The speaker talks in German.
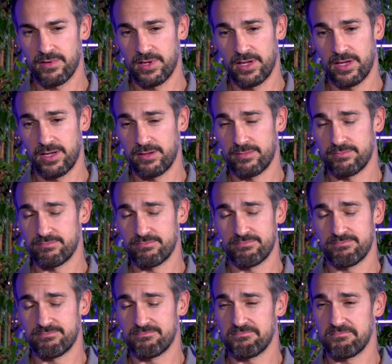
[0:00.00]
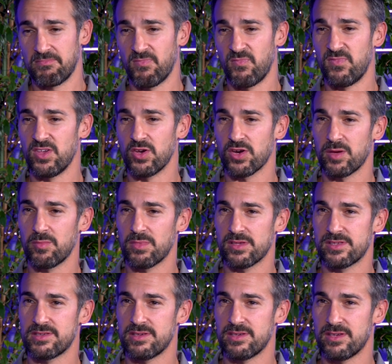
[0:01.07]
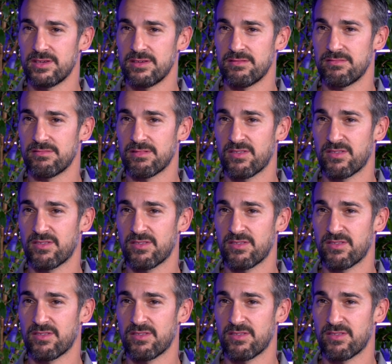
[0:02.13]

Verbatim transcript: Ähm, wie auch immer, sie,